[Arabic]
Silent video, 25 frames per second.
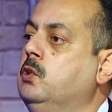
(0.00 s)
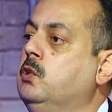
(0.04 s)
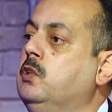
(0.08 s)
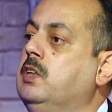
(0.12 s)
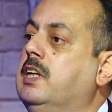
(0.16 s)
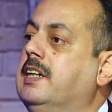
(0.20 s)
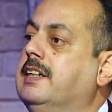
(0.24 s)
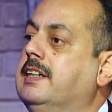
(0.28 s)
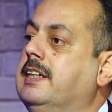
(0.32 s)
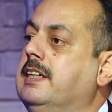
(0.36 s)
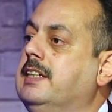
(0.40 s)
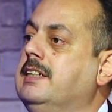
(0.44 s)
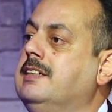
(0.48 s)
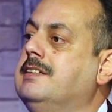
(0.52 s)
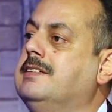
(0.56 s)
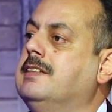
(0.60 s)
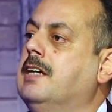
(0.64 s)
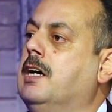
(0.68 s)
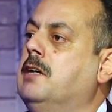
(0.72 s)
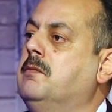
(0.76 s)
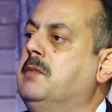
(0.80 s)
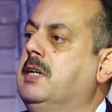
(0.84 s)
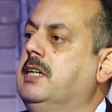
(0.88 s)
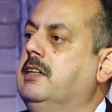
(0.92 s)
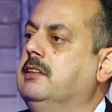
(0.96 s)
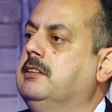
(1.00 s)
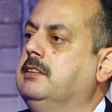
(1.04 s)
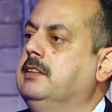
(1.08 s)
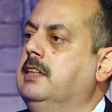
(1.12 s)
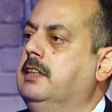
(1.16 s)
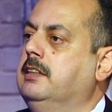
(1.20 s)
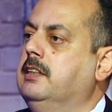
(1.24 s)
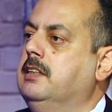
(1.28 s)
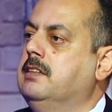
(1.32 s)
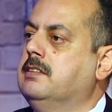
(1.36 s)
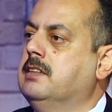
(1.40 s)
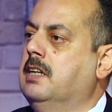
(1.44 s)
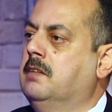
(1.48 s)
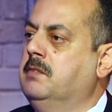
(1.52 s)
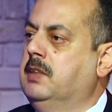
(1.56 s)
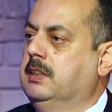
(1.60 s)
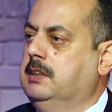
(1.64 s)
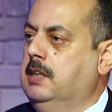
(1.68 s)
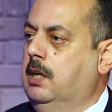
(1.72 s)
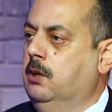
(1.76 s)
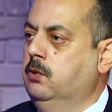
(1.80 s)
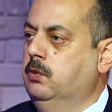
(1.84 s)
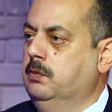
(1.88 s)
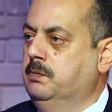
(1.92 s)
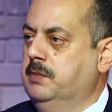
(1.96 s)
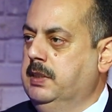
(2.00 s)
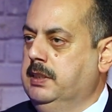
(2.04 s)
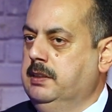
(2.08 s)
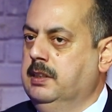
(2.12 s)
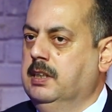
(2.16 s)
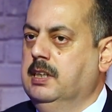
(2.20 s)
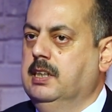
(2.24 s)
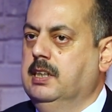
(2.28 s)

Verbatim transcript: هناك الزامات يعني م. الزامات حول من